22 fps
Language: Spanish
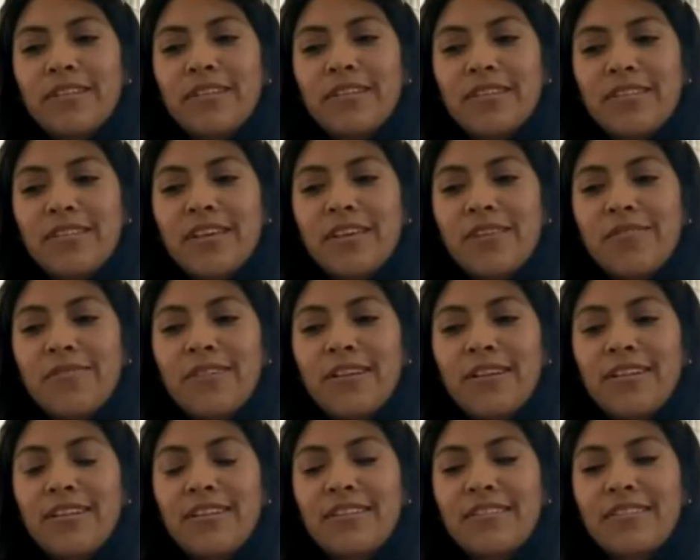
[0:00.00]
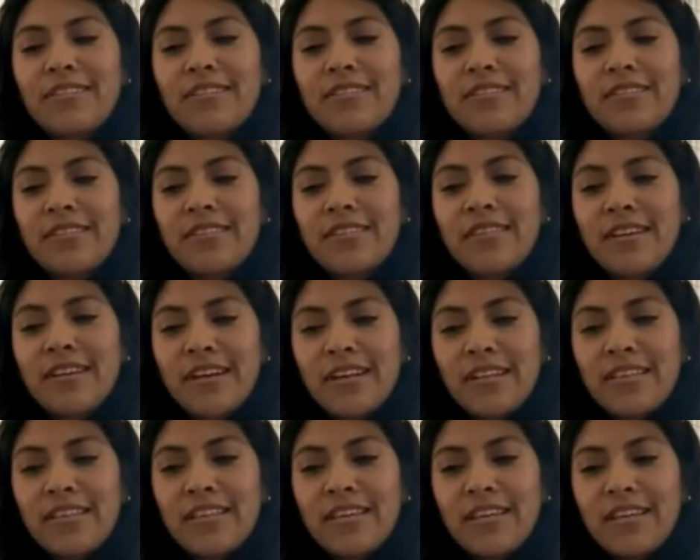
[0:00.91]
sentía yo la
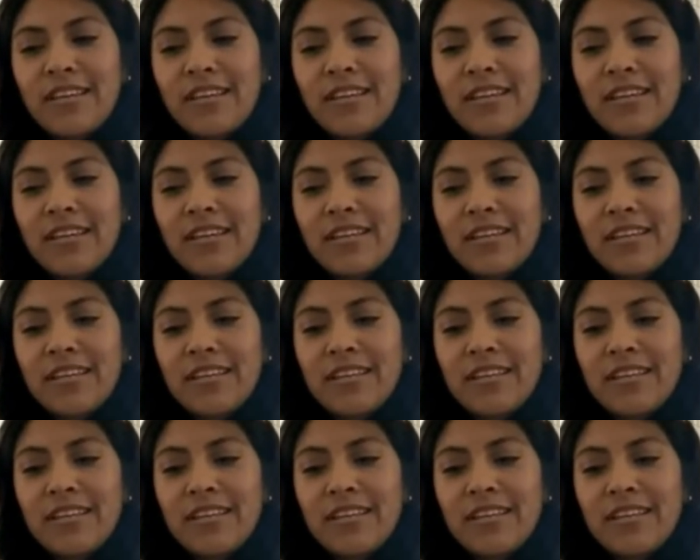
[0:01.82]
necesidad de